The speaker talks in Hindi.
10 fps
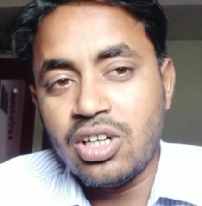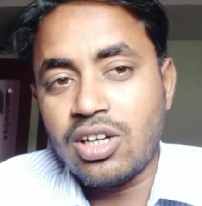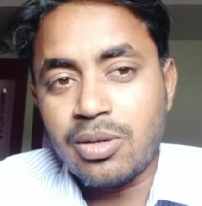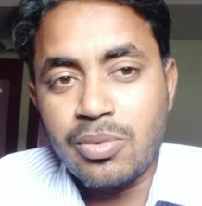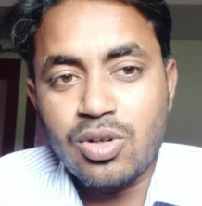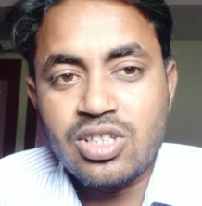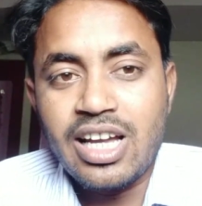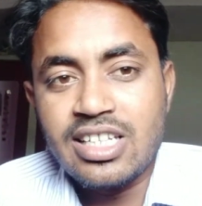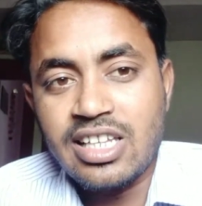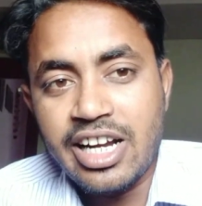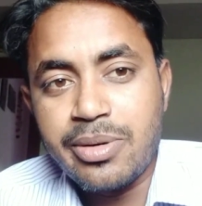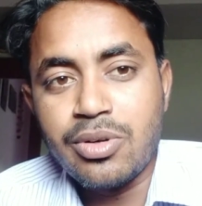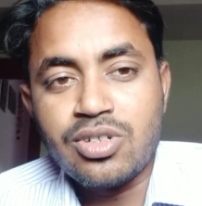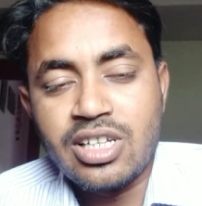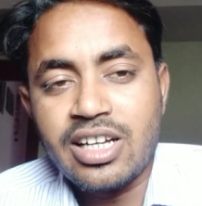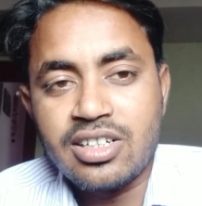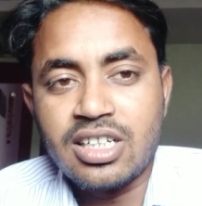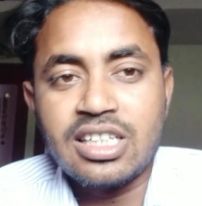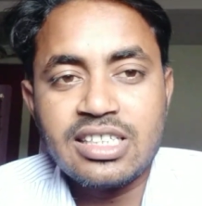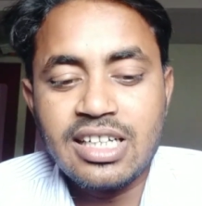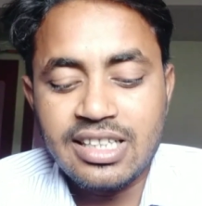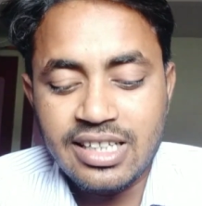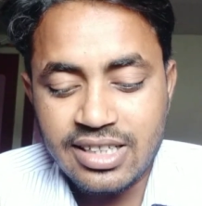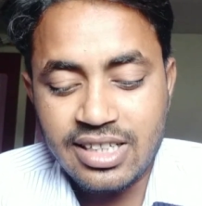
अगर व्यवसाय साइड व्यवसाय करना चाहते हैं